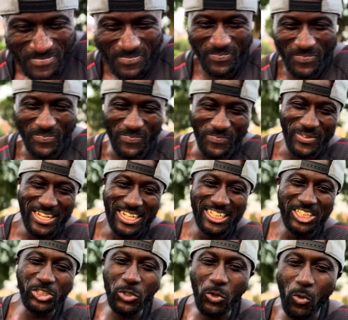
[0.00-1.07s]
うん。
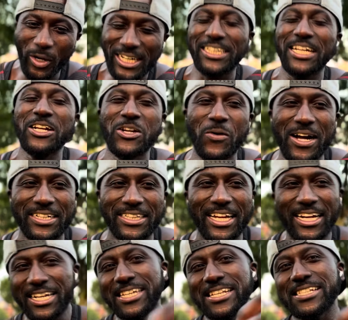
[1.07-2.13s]
ショック受けたのは、
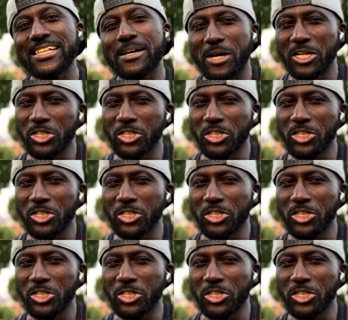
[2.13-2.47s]
高木さん、まあ、